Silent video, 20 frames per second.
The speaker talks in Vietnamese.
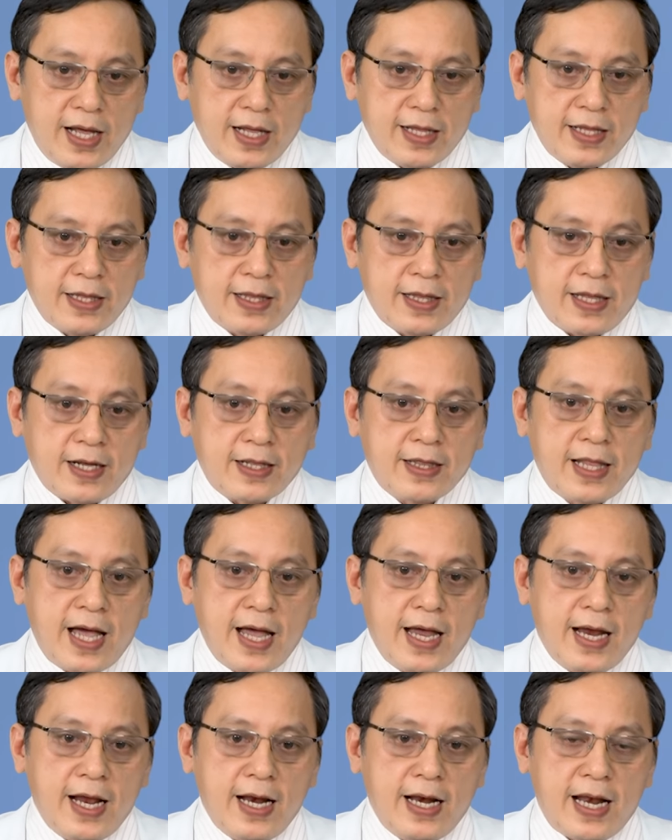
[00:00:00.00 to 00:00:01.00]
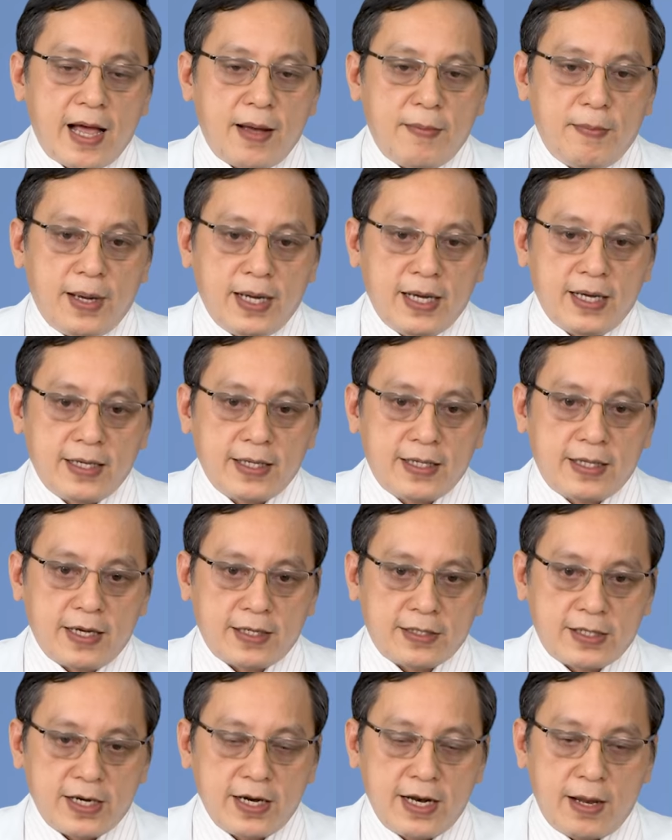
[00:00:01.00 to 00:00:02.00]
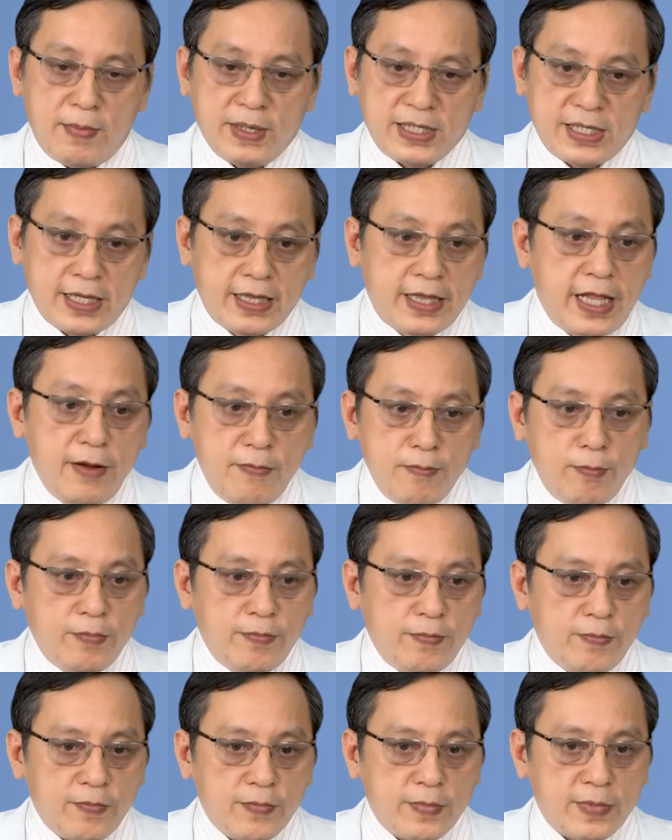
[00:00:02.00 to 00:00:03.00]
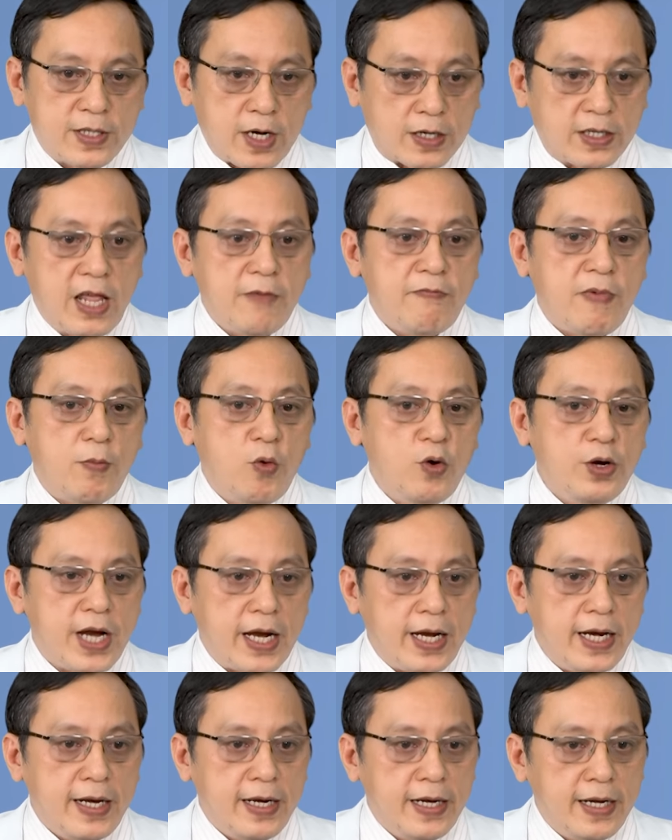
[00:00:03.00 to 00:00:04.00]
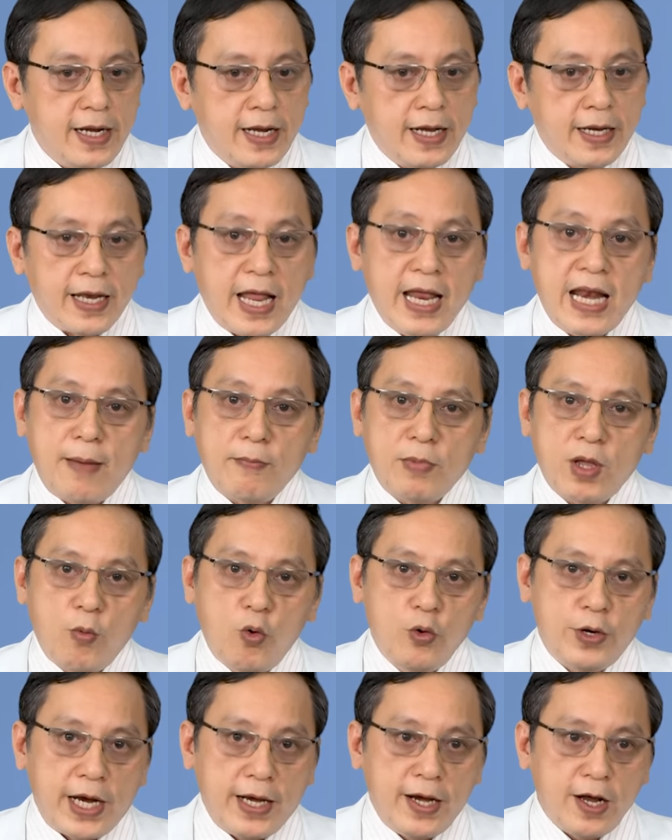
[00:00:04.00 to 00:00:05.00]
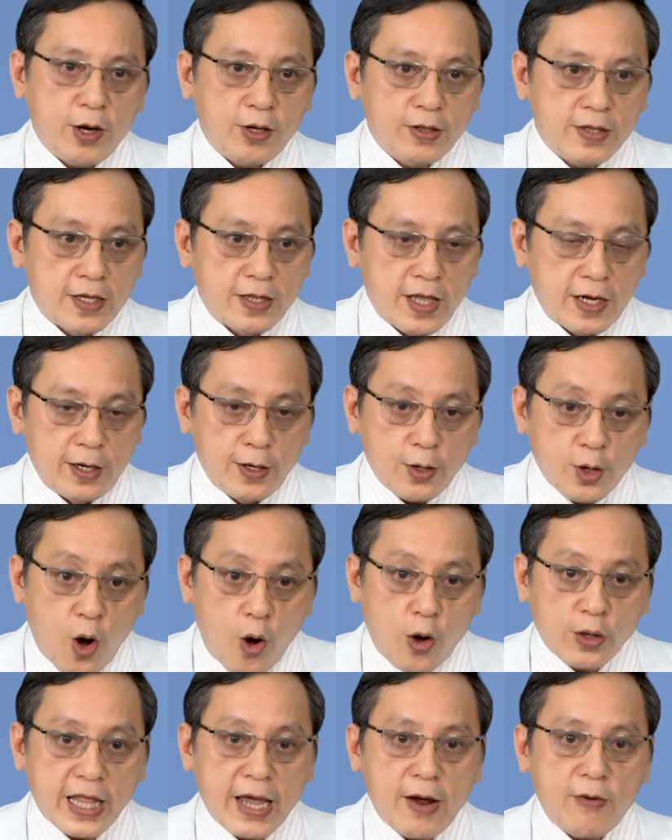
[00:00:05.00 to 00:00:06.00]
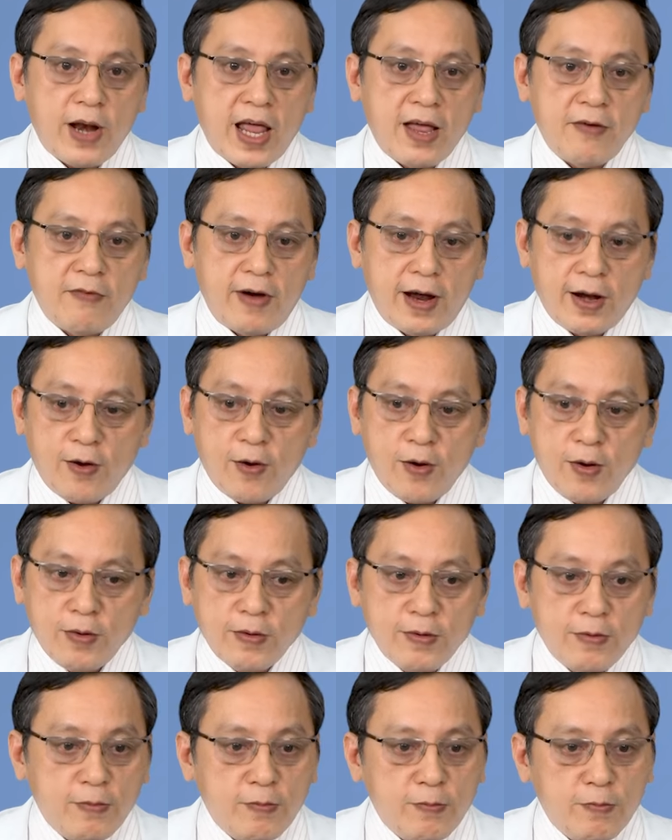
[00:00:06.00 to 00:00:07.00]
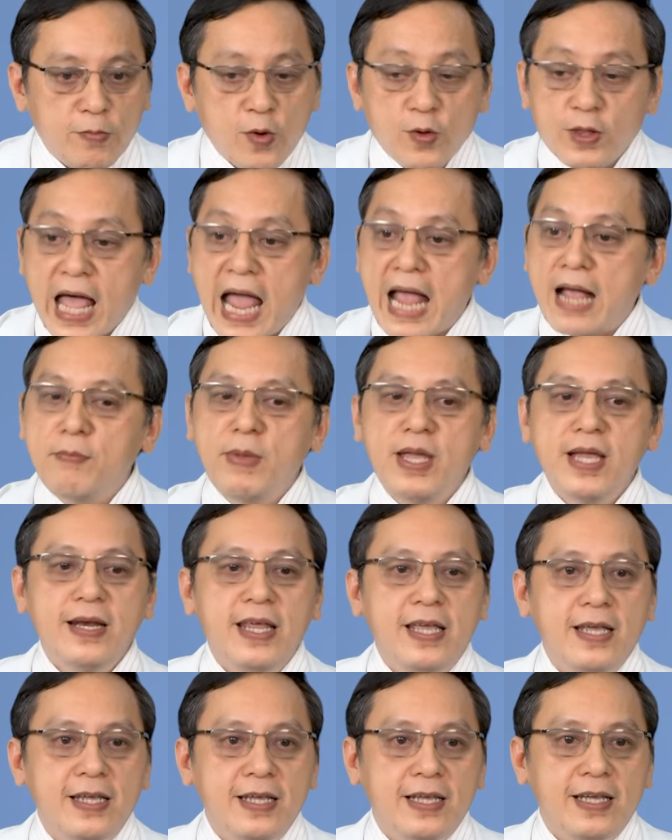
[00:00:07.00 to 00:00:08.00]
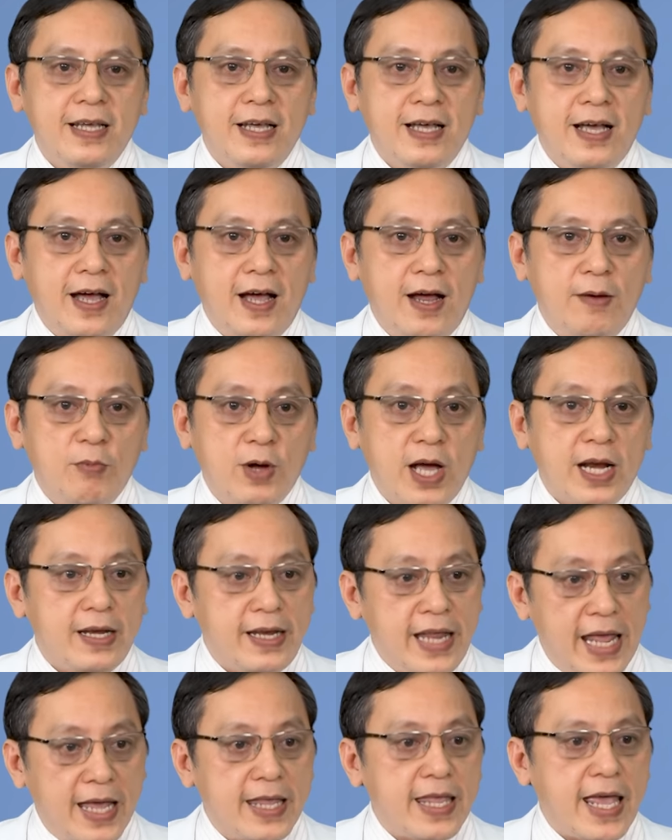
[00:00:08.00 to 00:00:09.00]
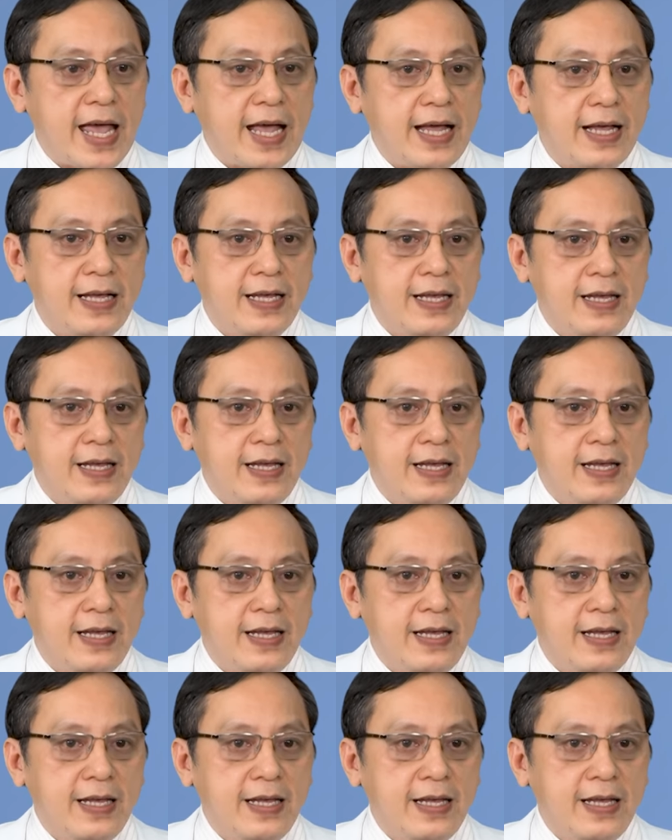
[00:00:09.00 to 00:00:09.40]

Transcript: á, thực tế là thực sự là mình sẽ tiêm trực tiếp vào mũi trĩ yeah. Dạ. để làm cho mũi trĩ nó từ từ nó co teo lại và nó nó tan biến đi à, một cách nhẹ nhàng